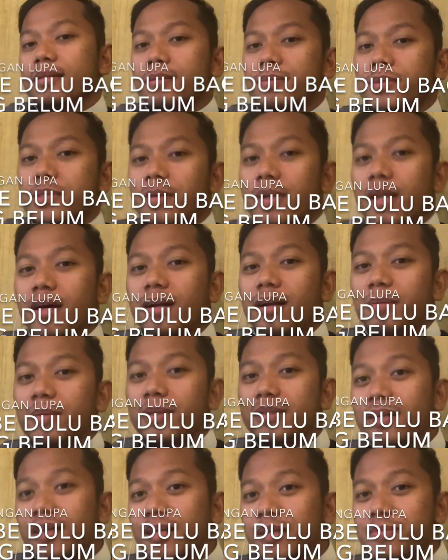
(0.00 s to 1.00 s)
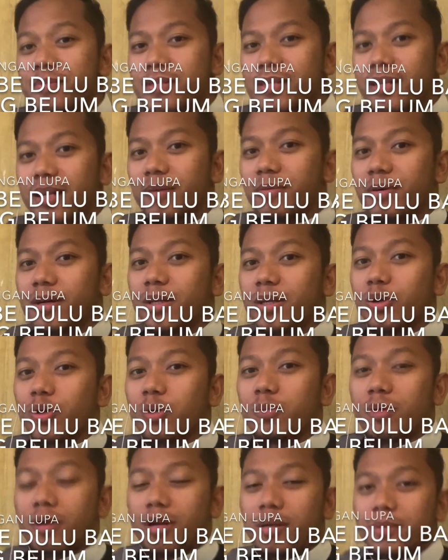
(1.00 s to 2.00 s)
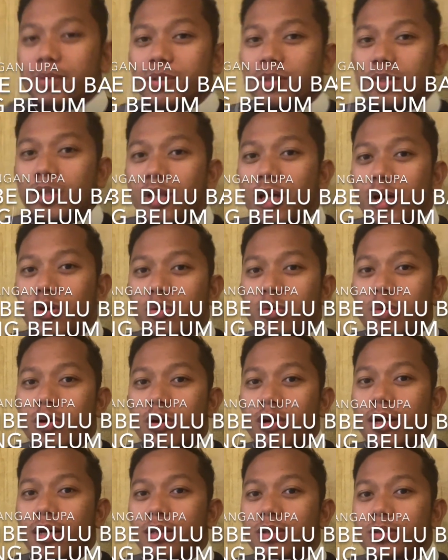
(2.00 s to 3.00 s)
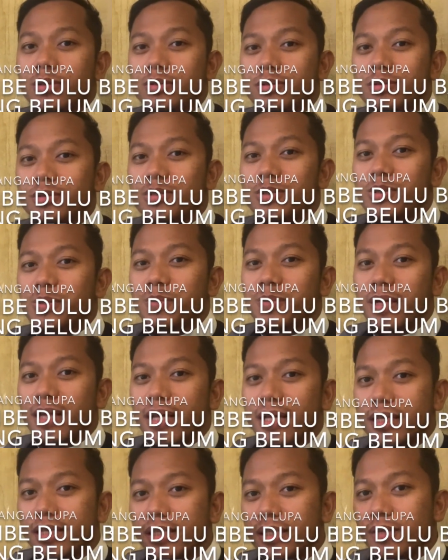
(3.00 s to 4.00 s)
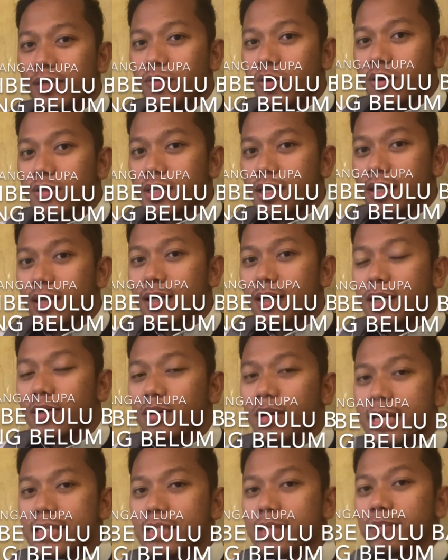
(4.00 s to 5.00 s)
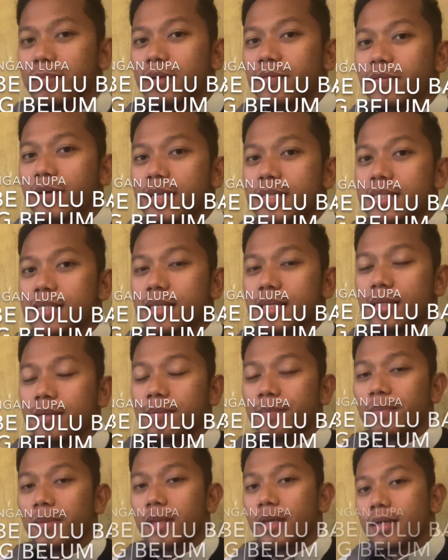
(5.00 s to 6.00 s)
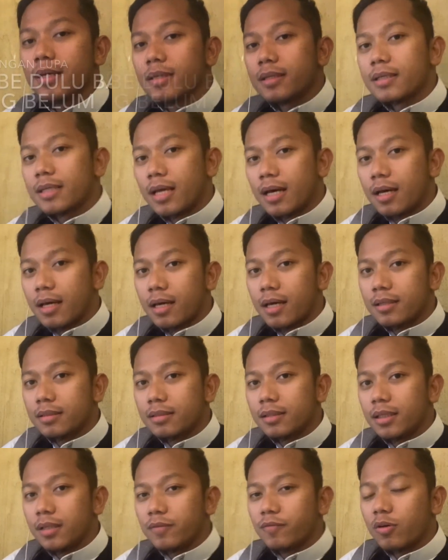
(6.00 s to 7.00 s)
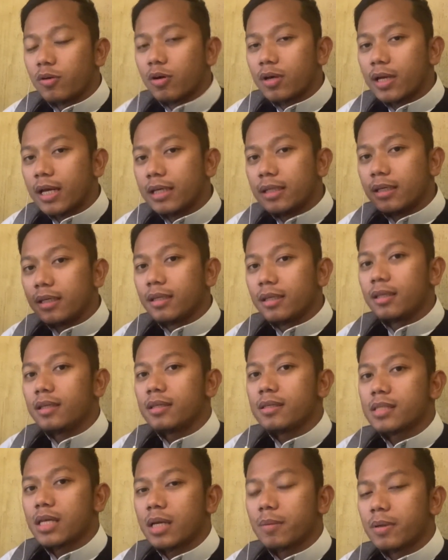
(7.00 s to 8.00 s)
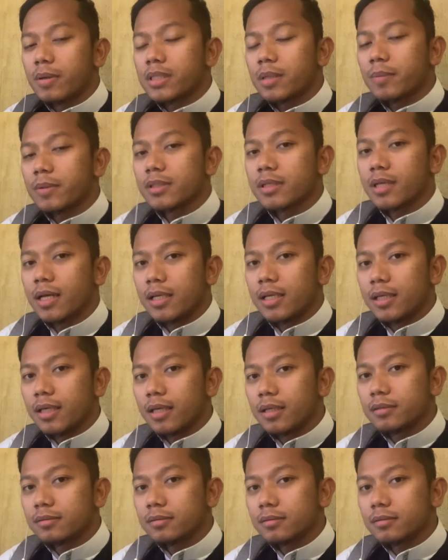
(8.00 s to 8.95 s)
Bismillahirrahmanirrahim Assalamualaikum warahmatullahi wabarakatuh Jumpa lagi di vlog saya Khairul Azam Al-Farizi Dan di vlog kali ini sahabat-sahabat sekalian